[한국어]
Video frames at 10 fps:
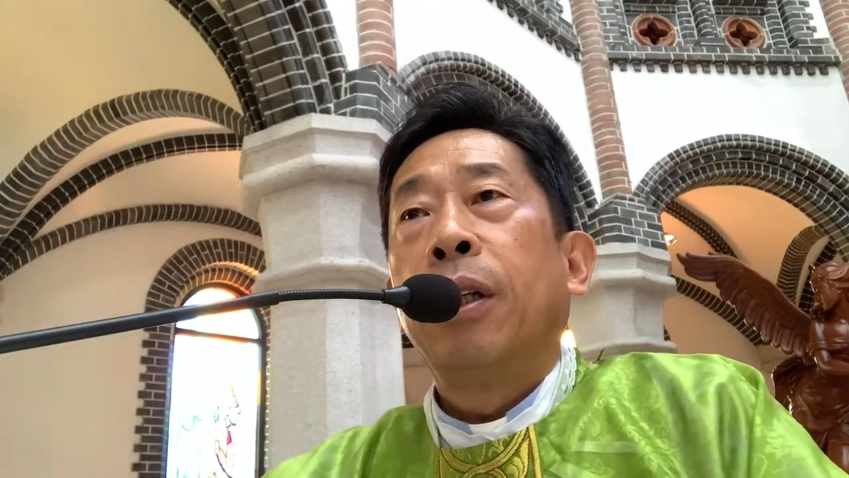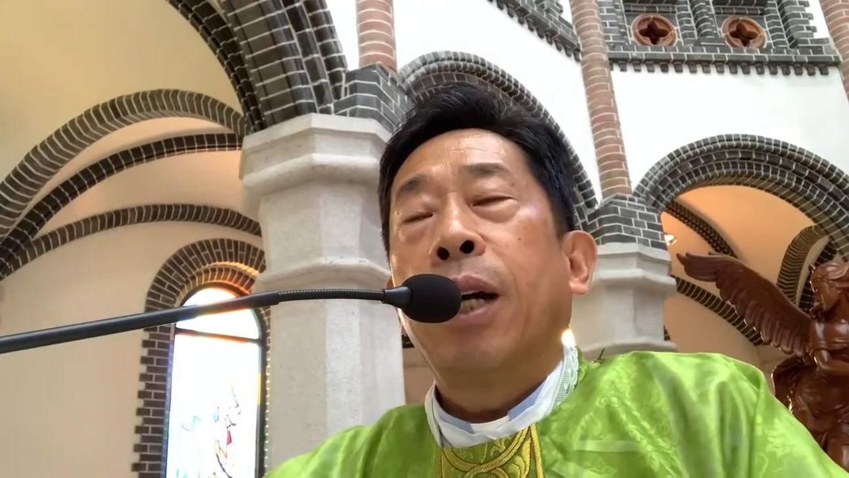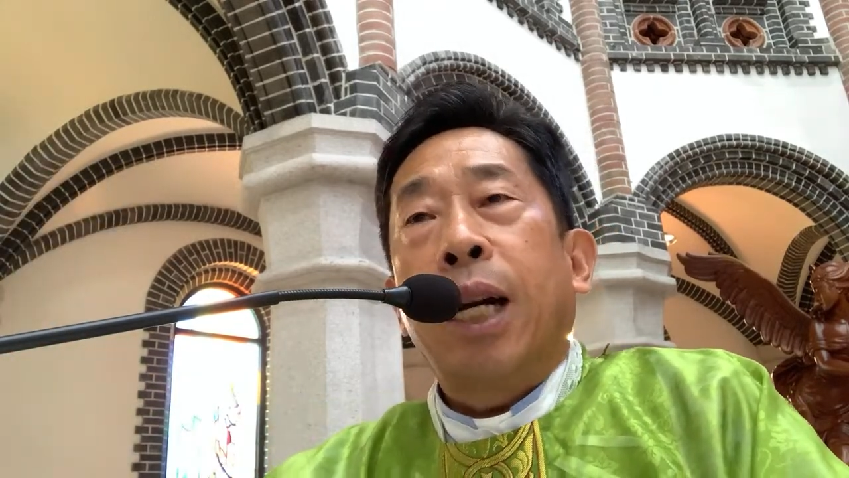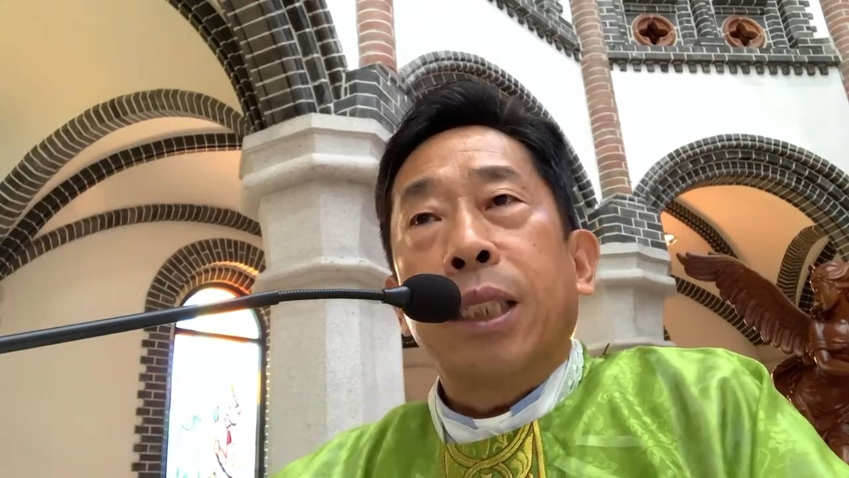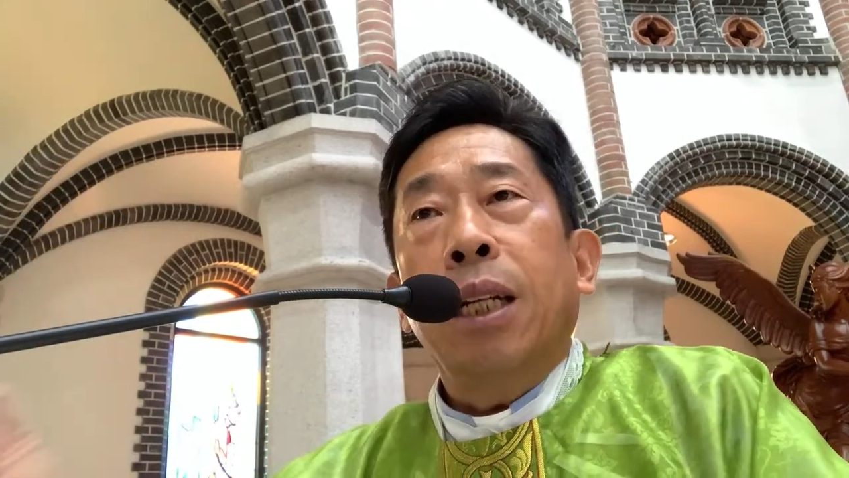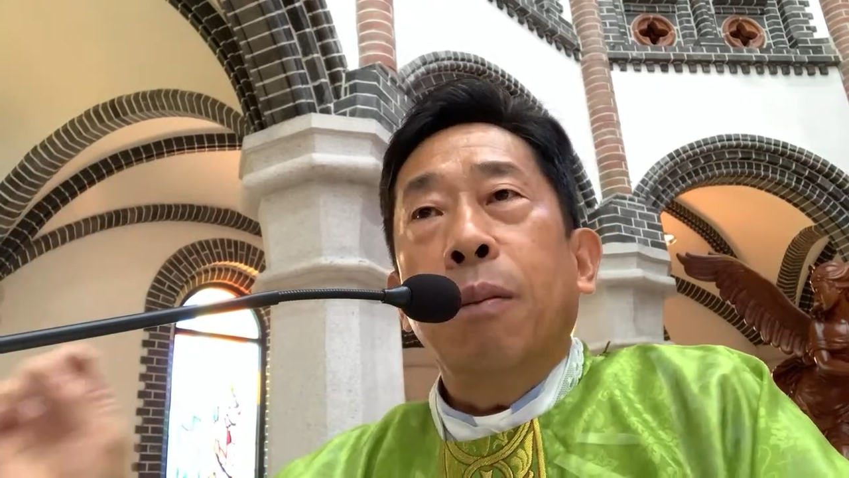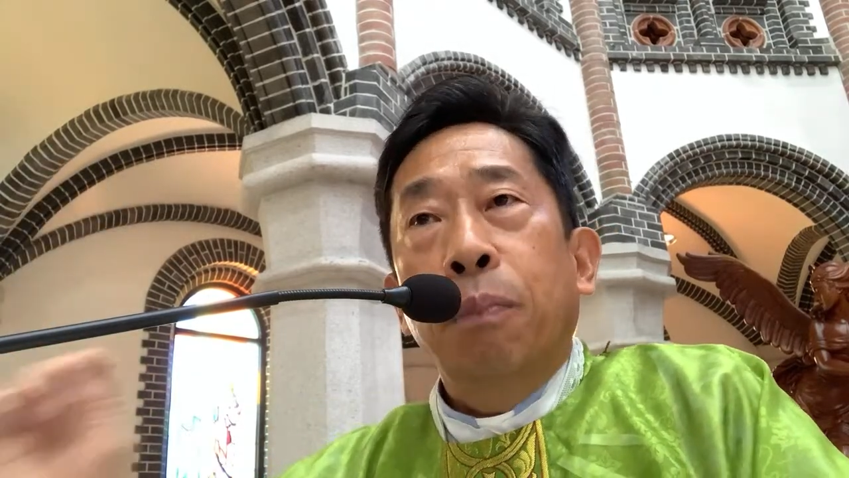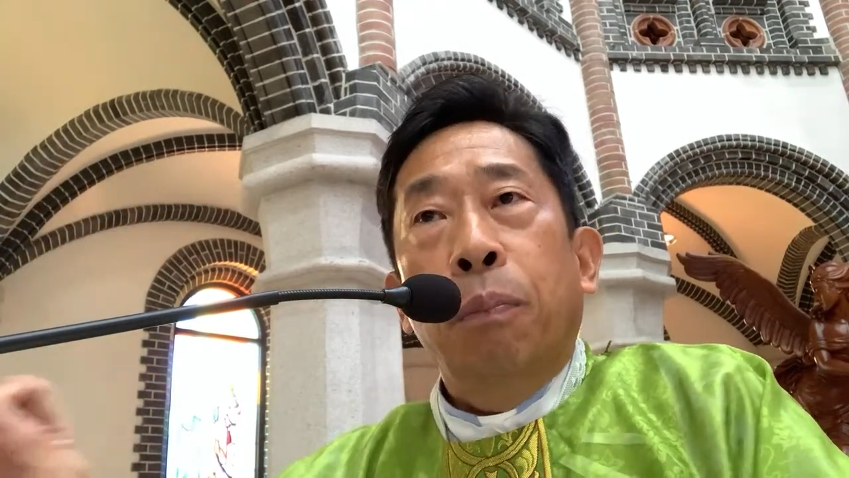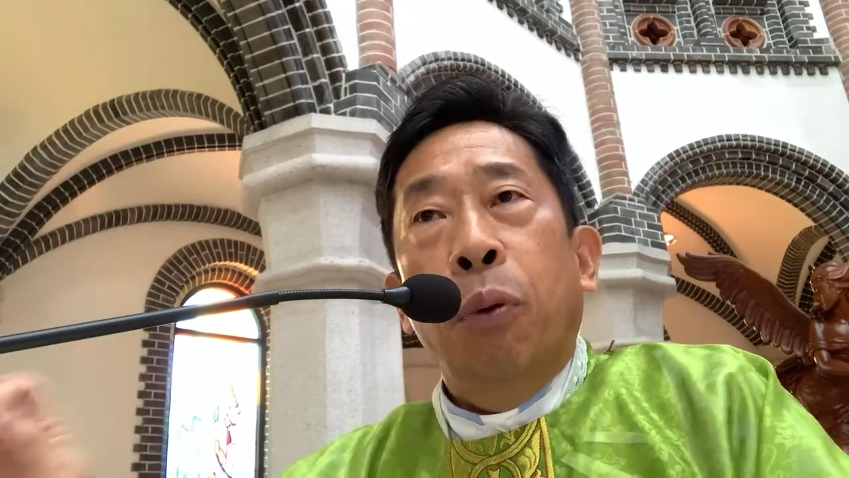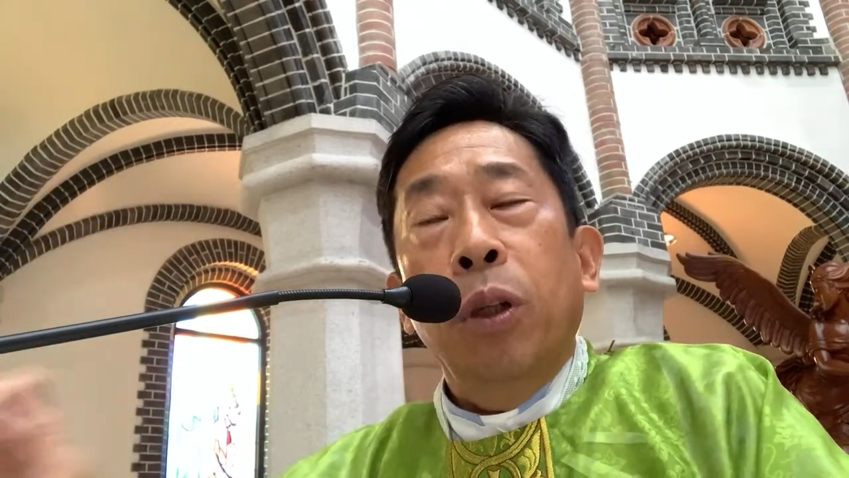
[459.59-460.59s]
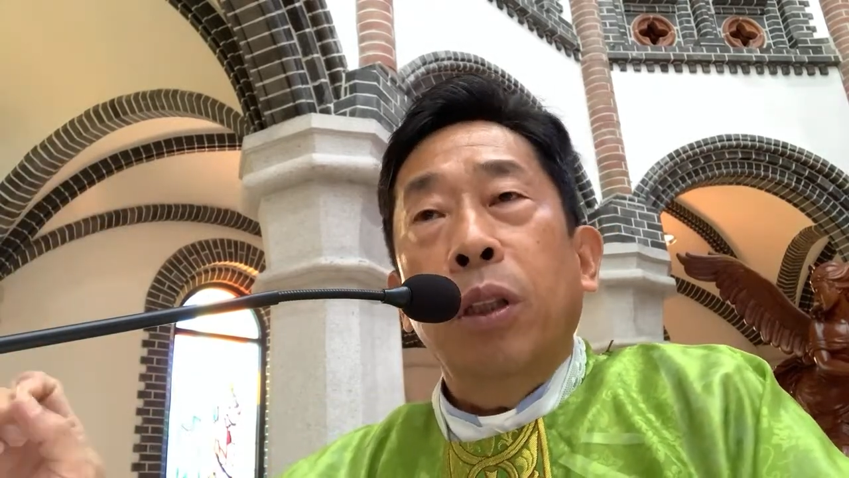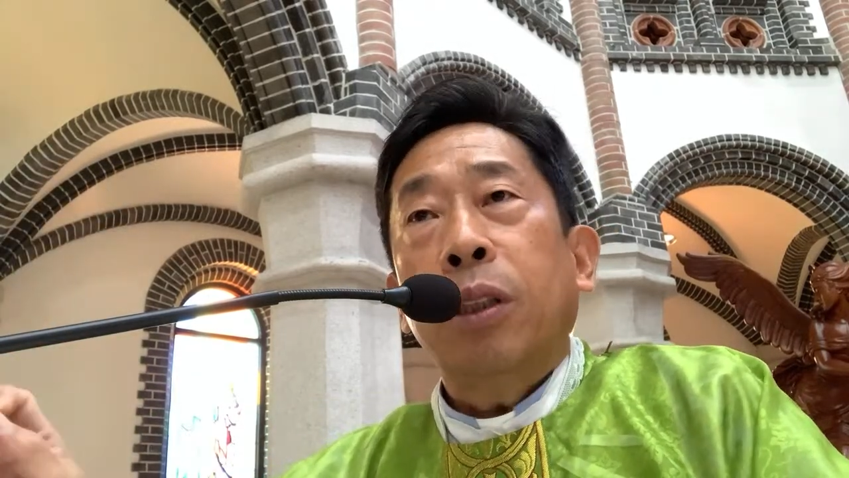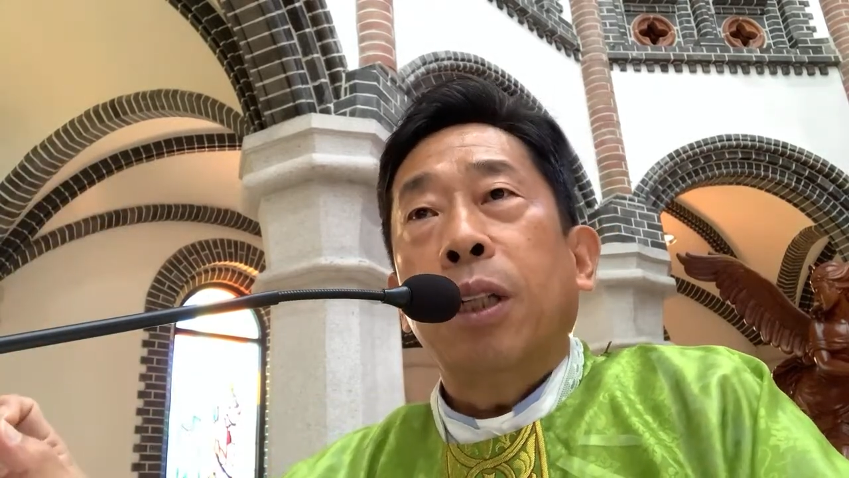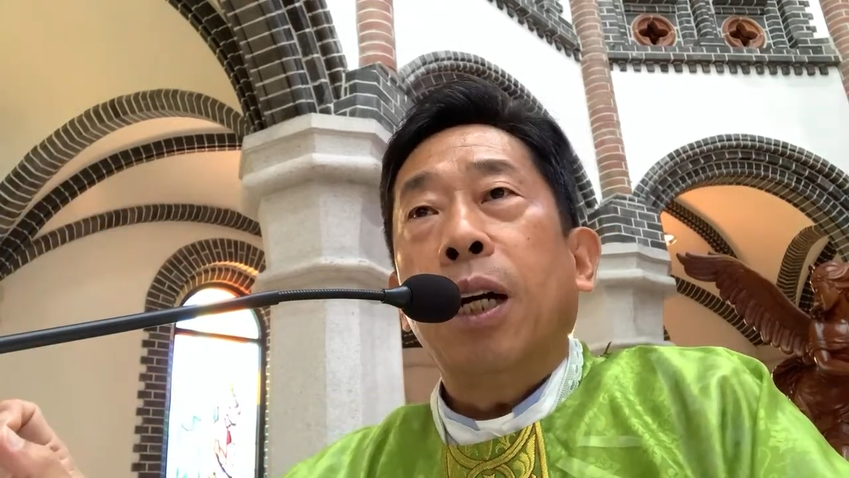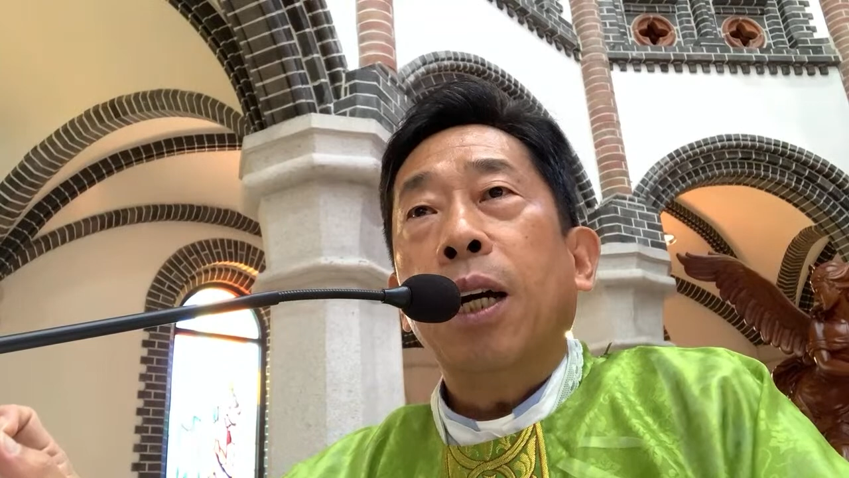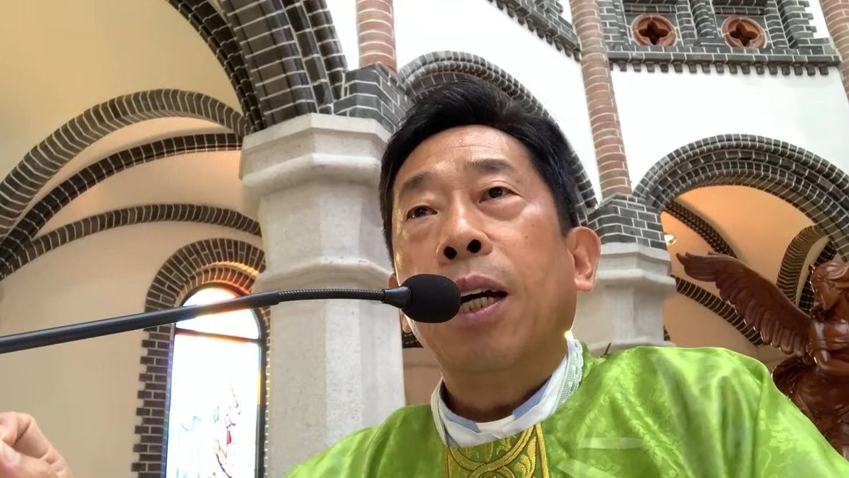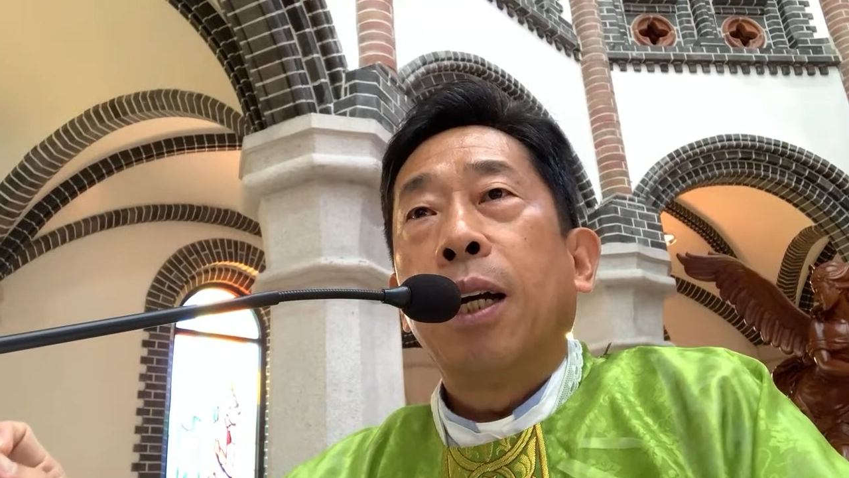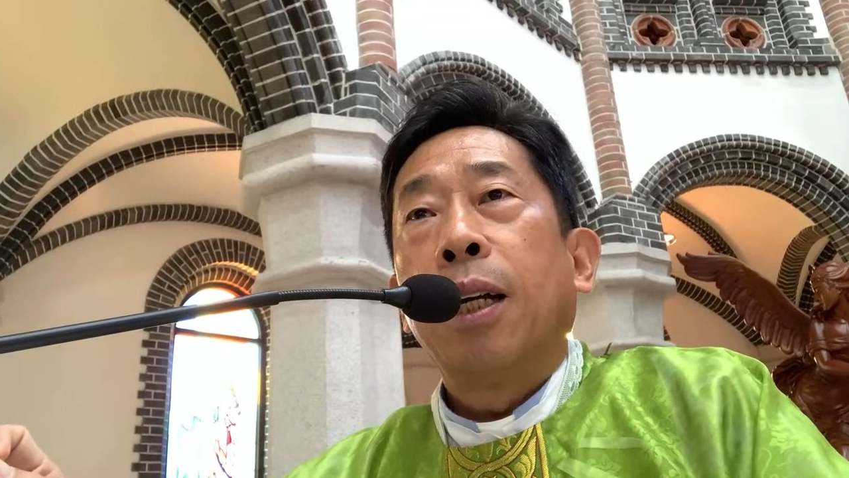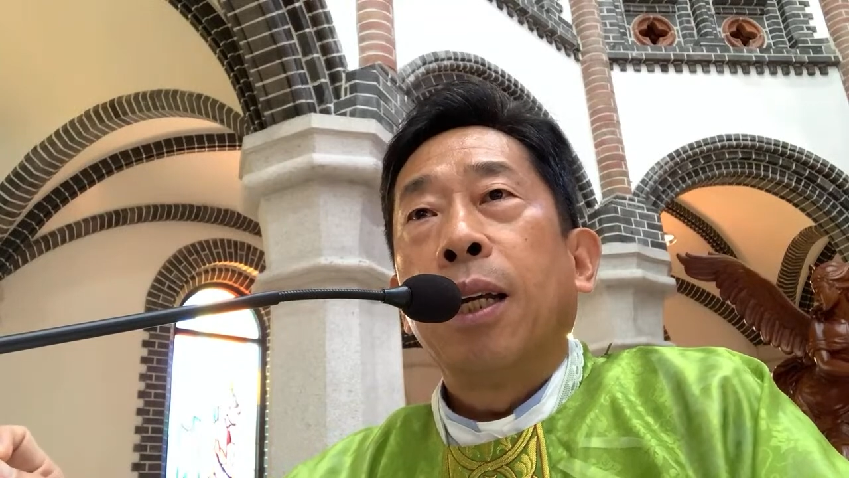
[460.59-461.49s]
가장 포인트가